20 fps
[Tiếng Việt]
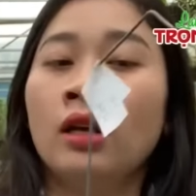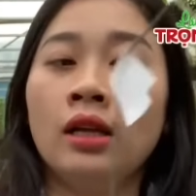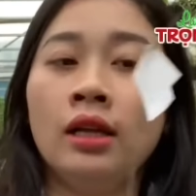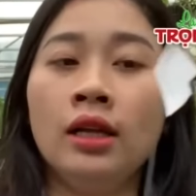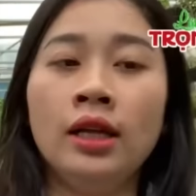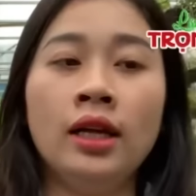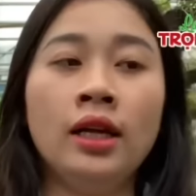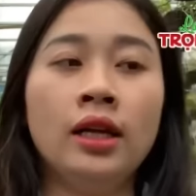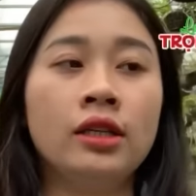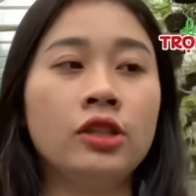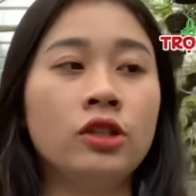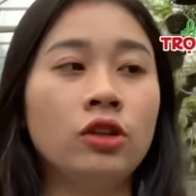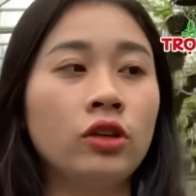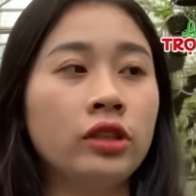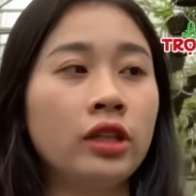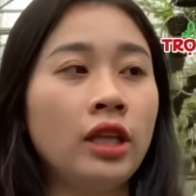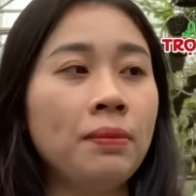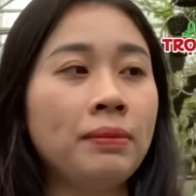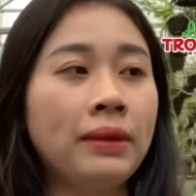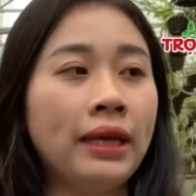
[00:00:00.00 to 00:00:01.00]
À, rồi
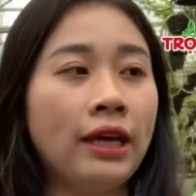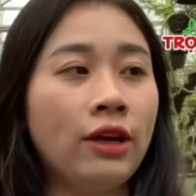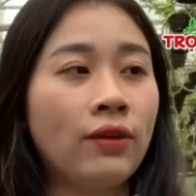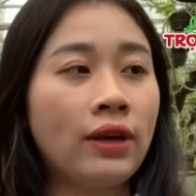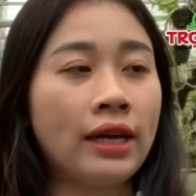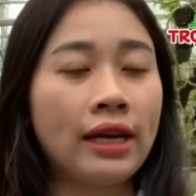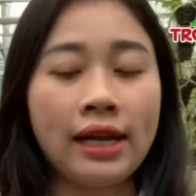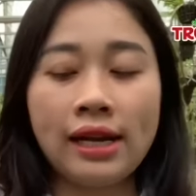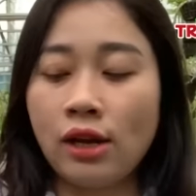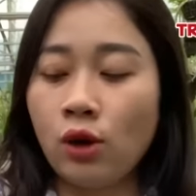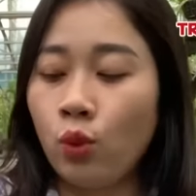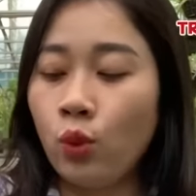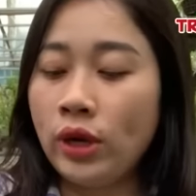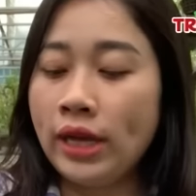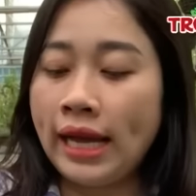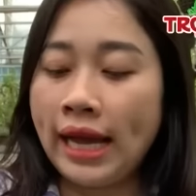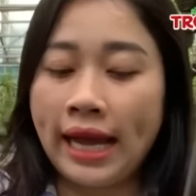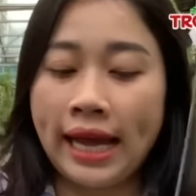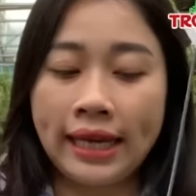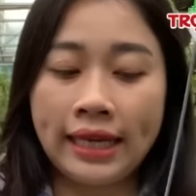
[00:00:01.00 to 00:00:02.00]
tiếp theo cái này là
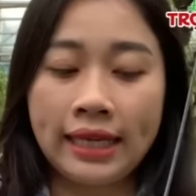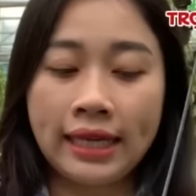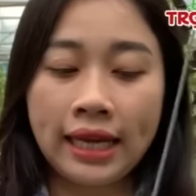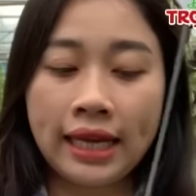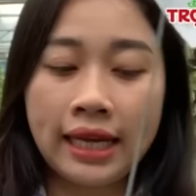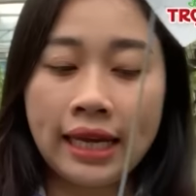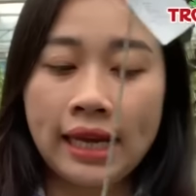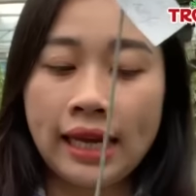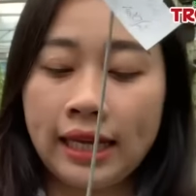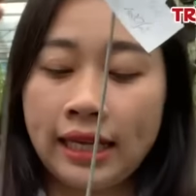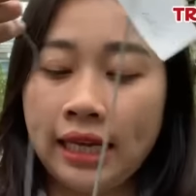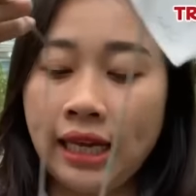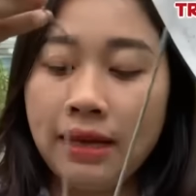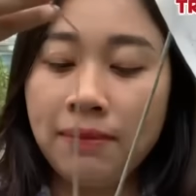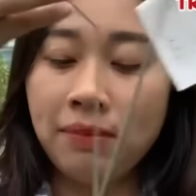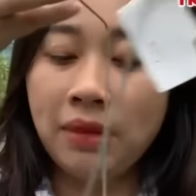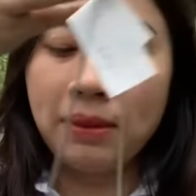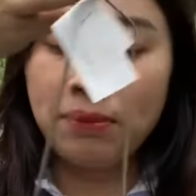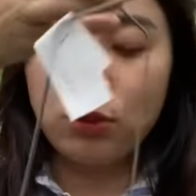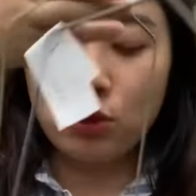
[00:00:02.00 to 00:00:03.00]
Q hai. Cái này là
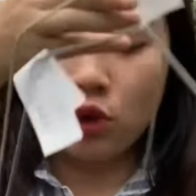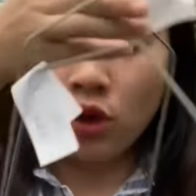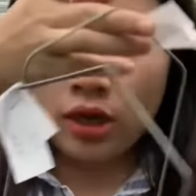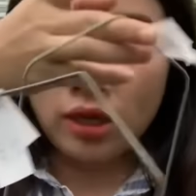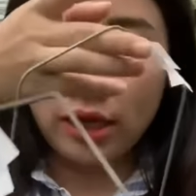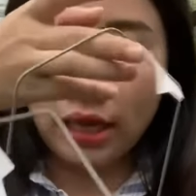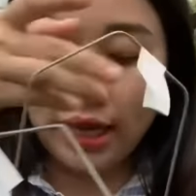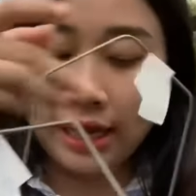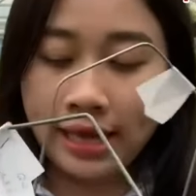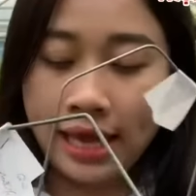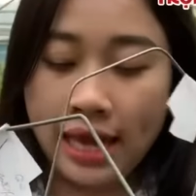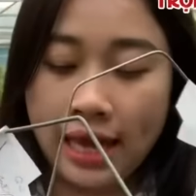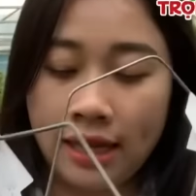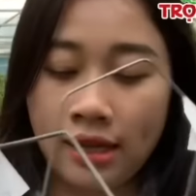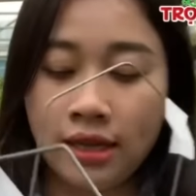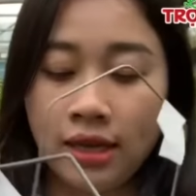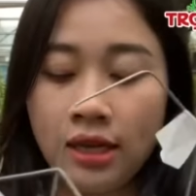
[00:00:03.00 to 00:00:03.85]
kim điệp xuân cả nhà.